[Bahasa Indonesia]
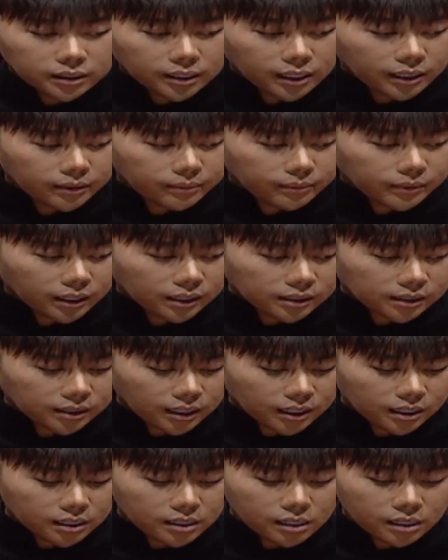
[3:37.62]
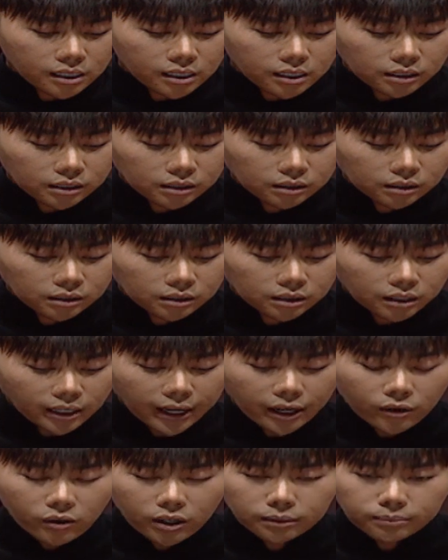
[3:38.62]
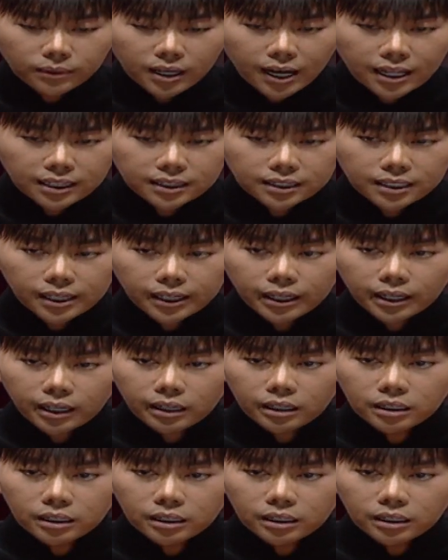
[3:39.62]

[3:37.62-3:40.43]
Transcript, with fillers: saya merasa ada hewan melata ya.